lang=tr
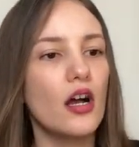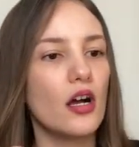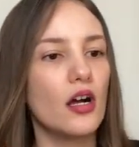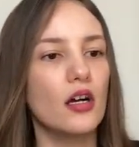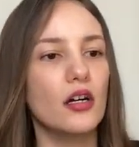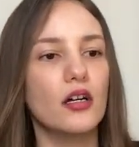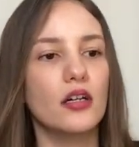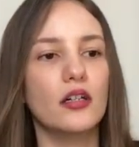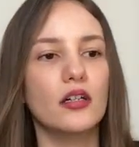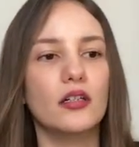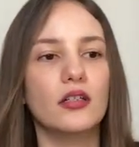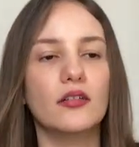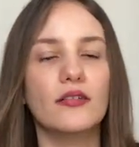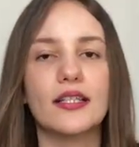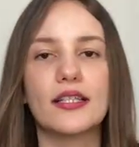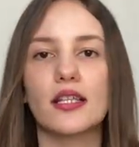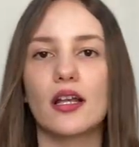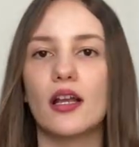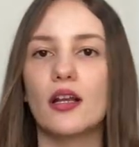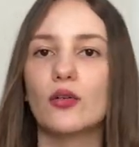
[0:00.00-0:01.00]
e,
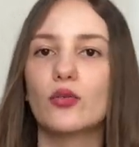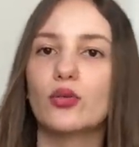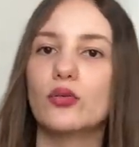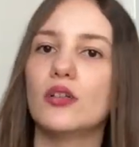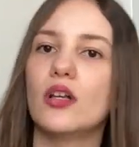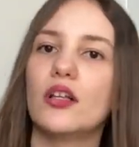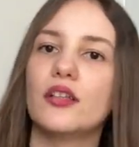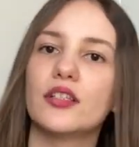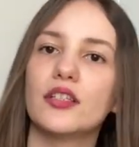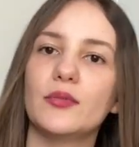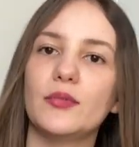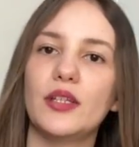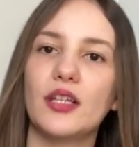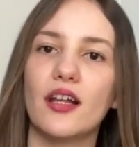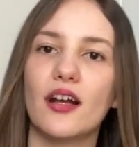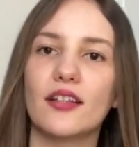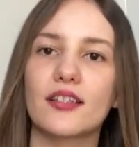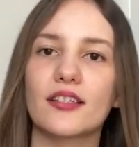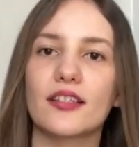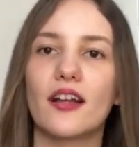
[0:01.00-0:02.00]
vesaire kullandığım
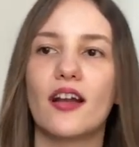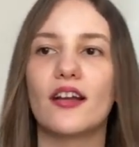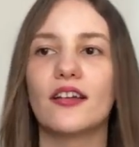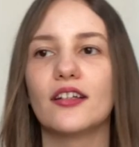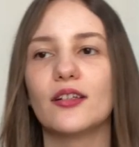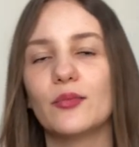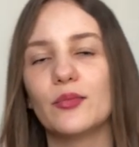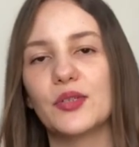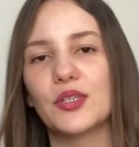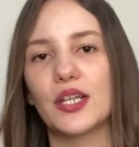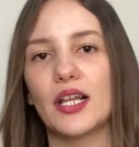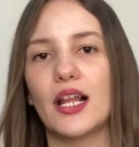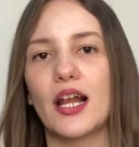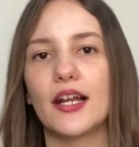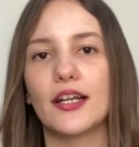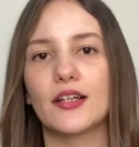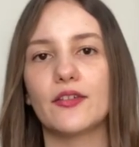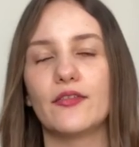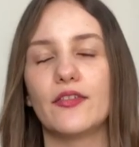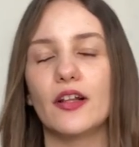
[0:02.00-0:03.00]
ilaçlardır, bir
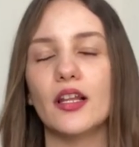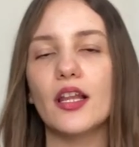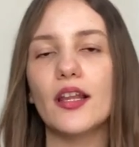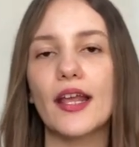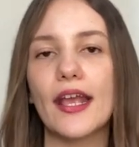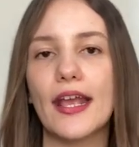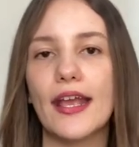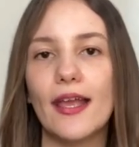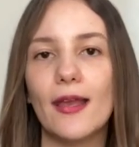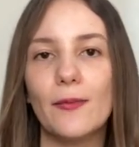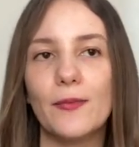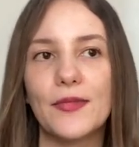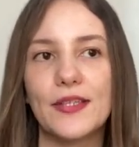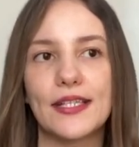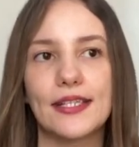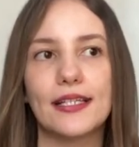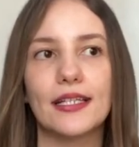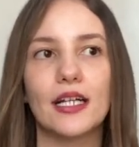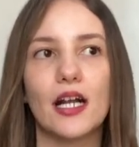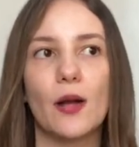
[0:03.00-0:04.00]
şeylerdir falan
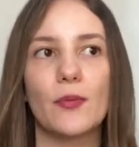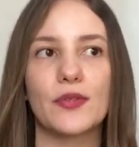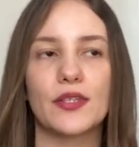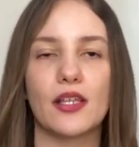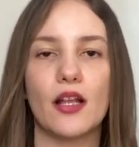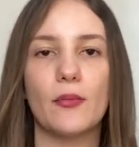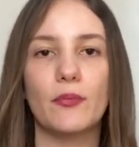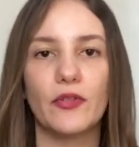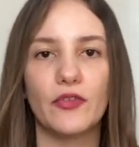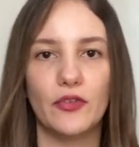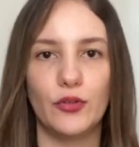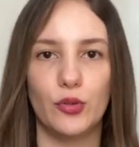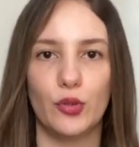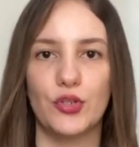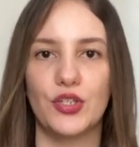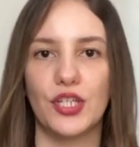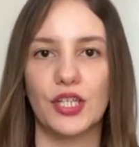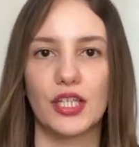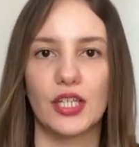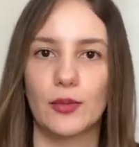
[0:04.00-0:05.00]
hepsini kapsayan bir video
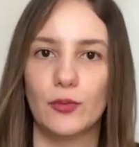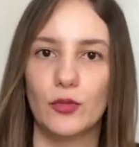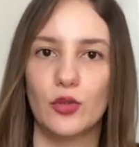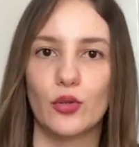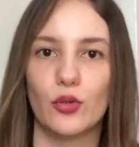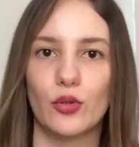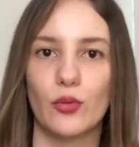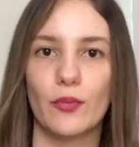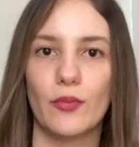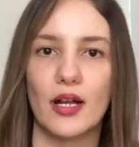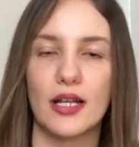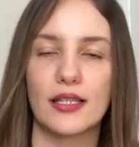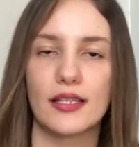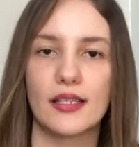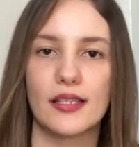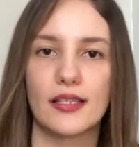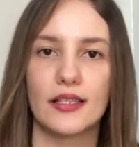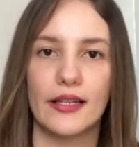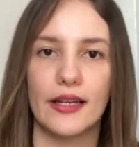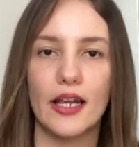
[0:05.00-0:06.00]
çekeyim diyorum ben
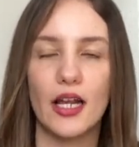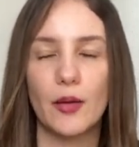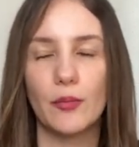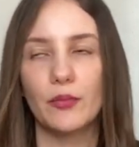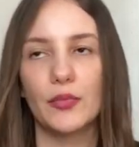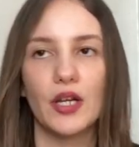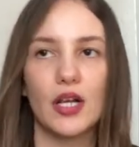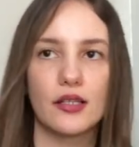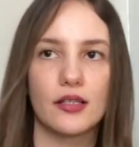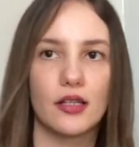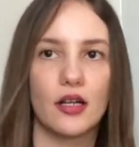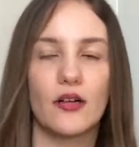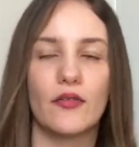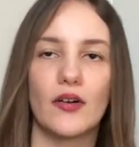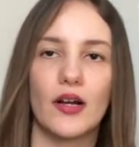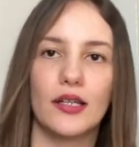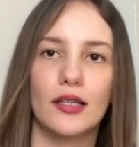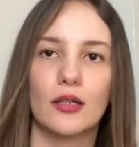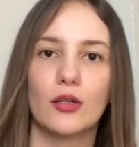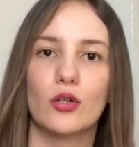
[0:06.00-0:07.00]
sizlere. Hem biraz daha
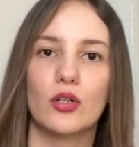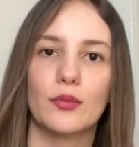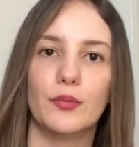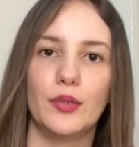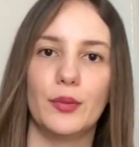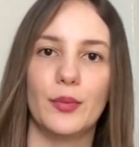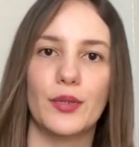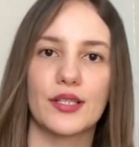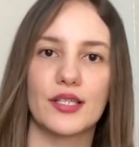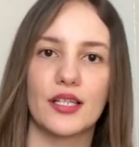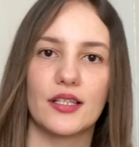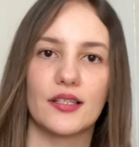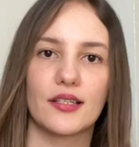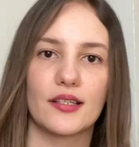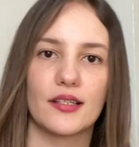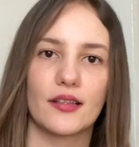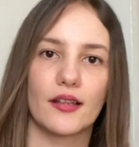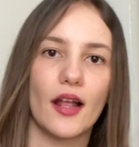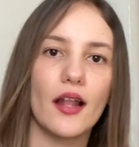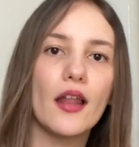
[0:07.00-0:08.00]
faydalı olabilmesi
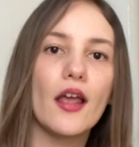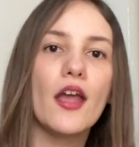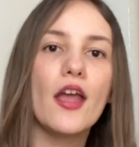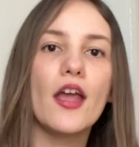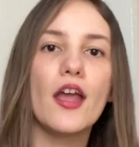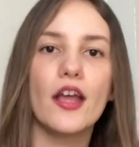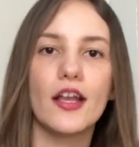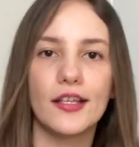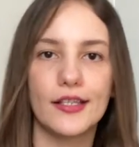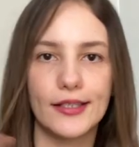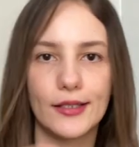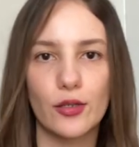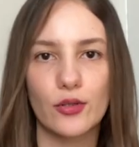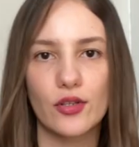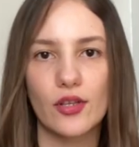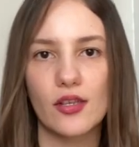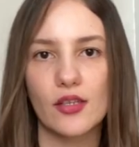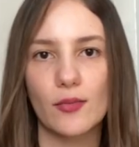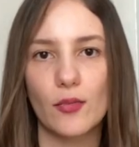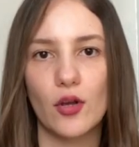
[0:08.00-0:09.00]
açısından.
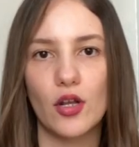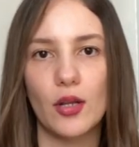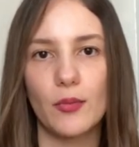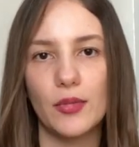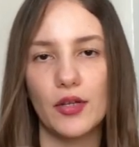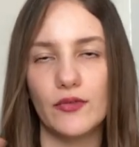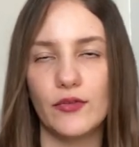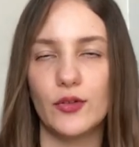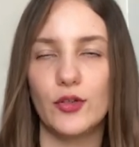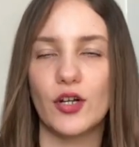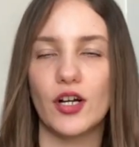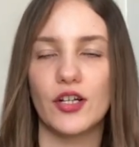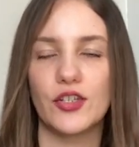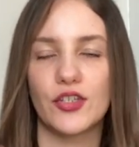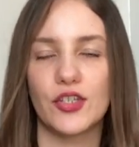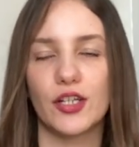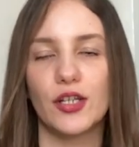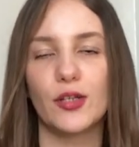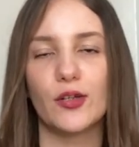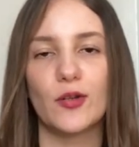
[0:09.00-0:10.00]
İstiyorsanız böyle bir video
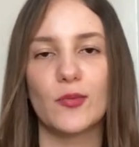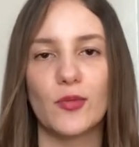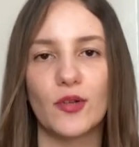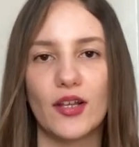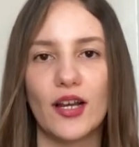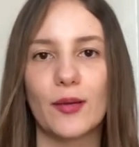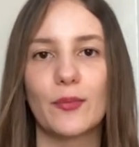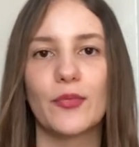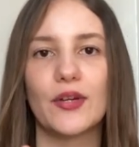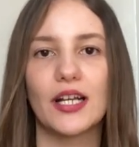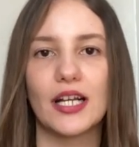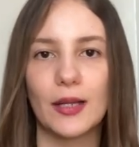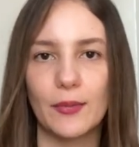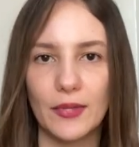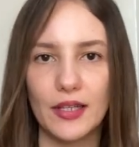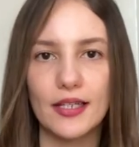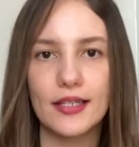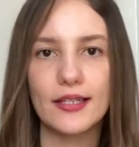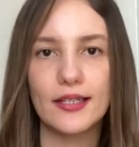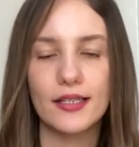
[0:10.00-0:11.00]
aşağıya yorum olarak
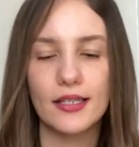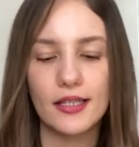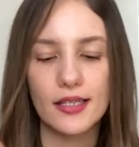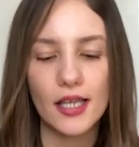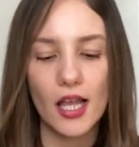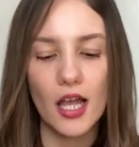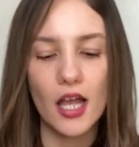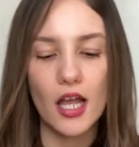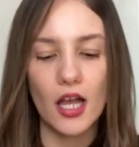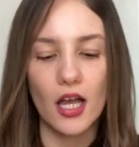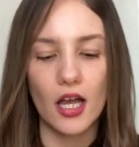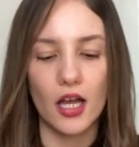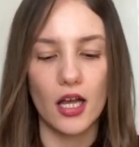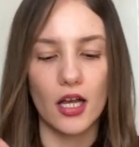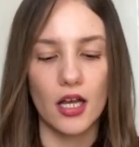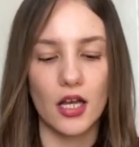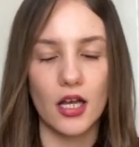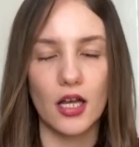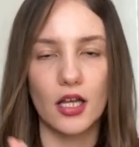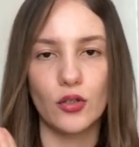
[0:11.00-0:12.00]
bırakabilirsiniz.
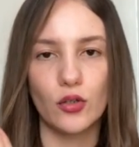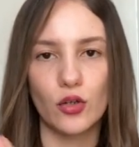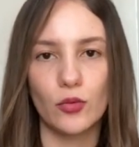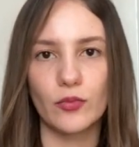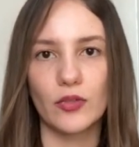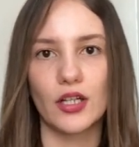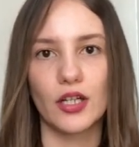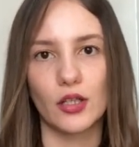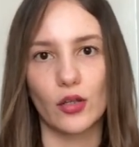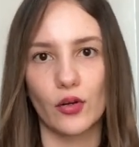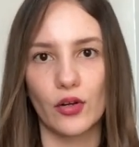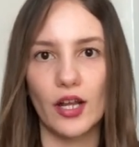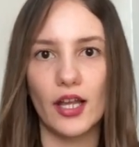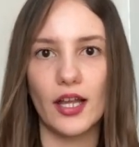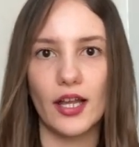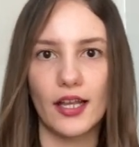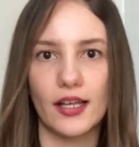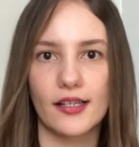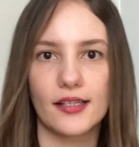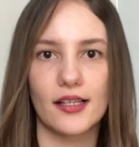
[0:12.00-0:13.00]
E, yorumlara göre
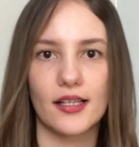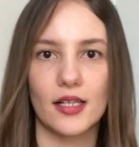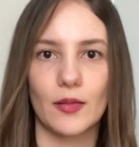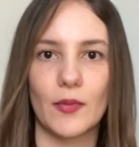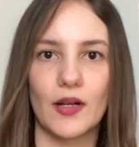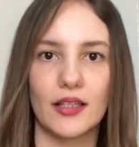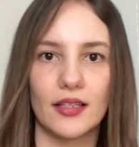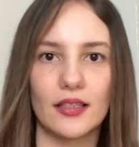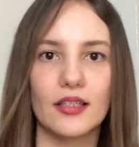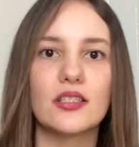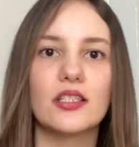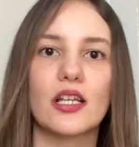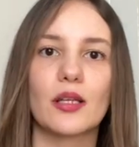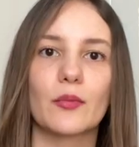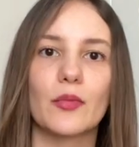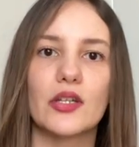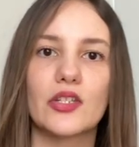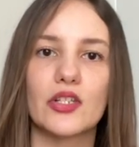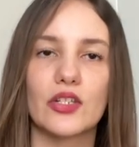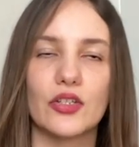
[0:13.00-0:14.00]
en kısa zamanda da
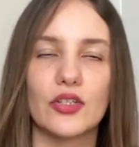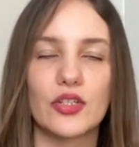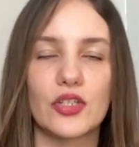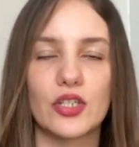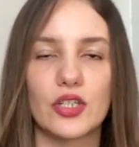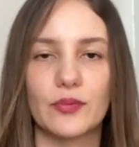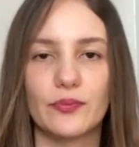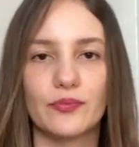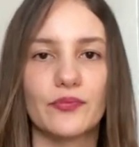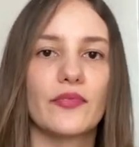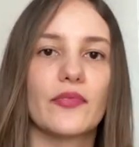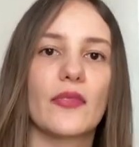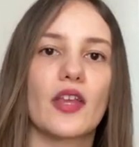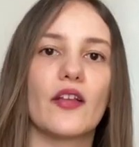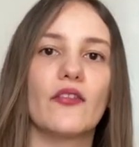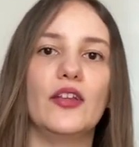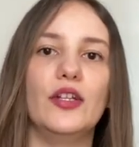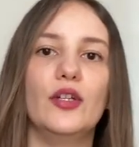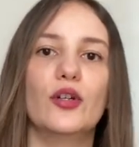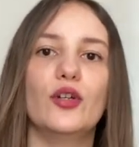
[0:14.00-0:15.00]
çekmeye çalışırım
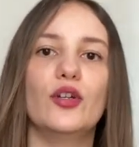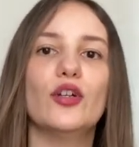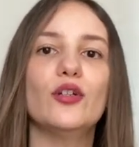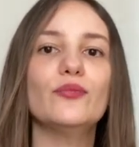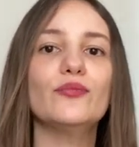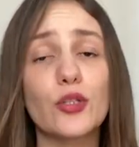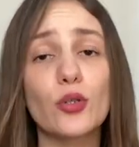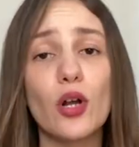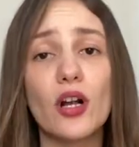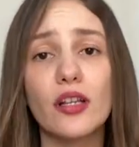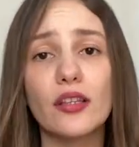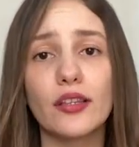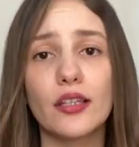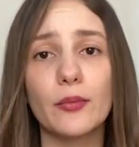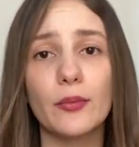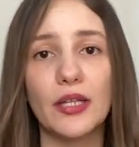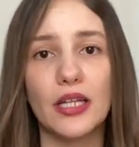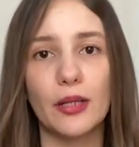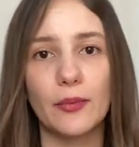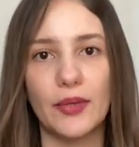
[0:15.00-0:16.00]
videoyu. Şu anda
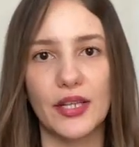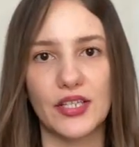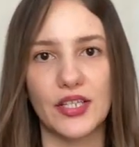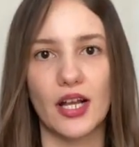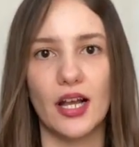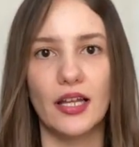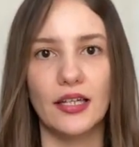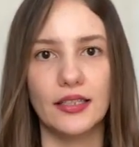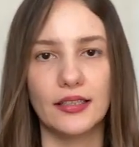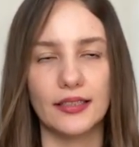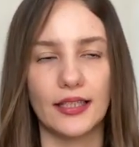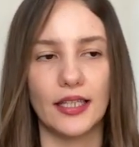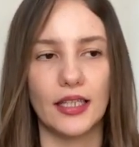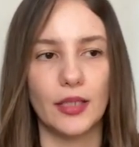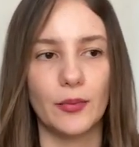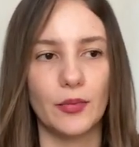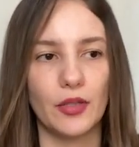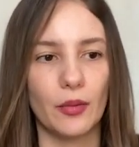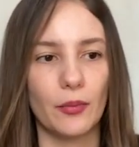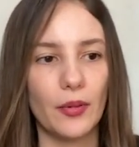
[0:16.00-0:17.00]
Mila 5 aylık
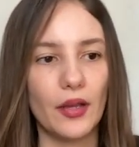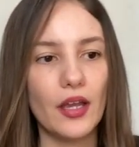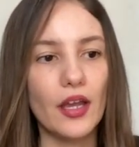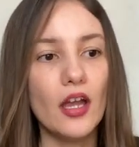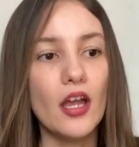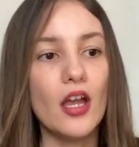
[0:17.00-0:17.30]
dediğim gibi.